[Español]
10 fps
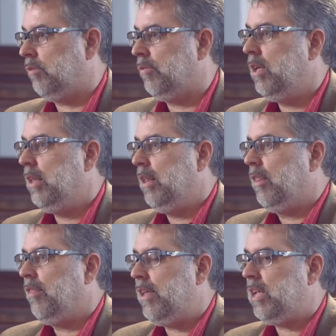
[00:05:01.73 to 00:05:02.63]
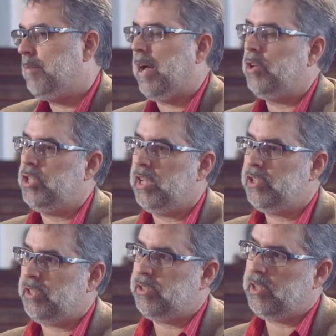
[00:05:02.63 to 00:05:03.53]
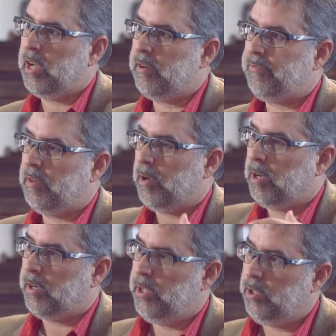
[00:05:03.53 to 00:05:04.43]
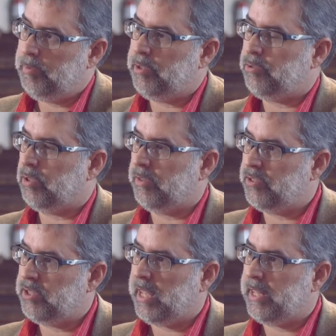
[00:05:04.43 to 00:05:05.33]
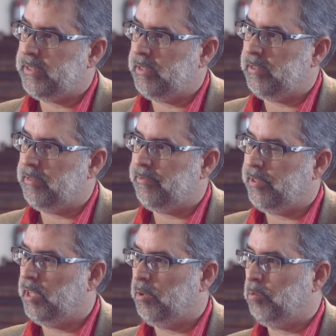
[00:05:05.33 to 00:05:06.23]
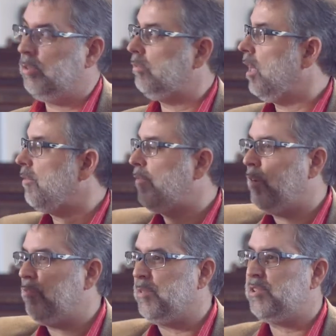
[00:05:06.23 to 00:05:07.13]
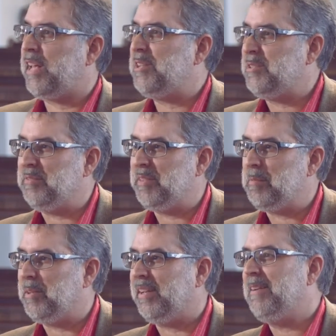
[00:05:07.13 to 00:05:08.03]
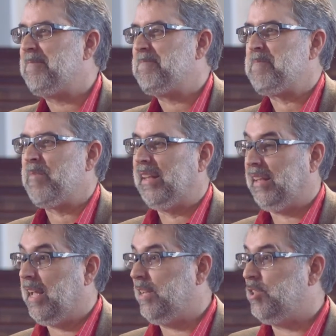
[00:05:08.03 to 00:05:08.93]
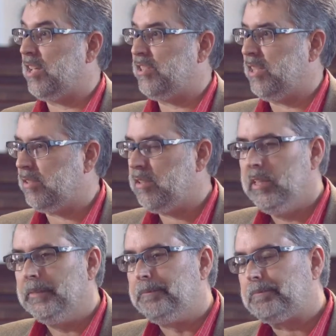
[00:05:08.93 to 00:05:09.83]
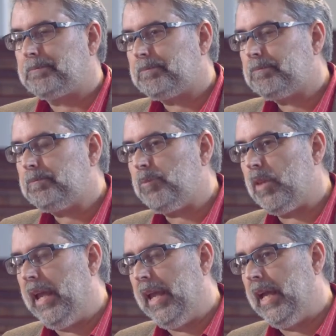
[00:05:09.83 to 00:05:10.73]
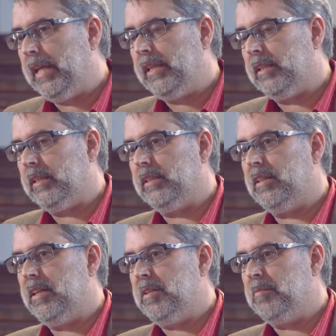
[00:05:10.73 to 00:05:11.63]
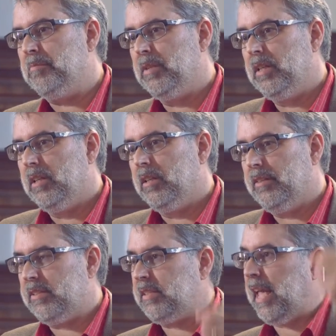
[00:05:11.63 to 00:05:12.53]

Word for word: a pensar sobre la justicia, pero no desde nuestra perspectiva humana. La Estatua de la Libertad, estamos filmando aquí cerca, la Dama de la Justicia con la balanza en su mano um, izquierda.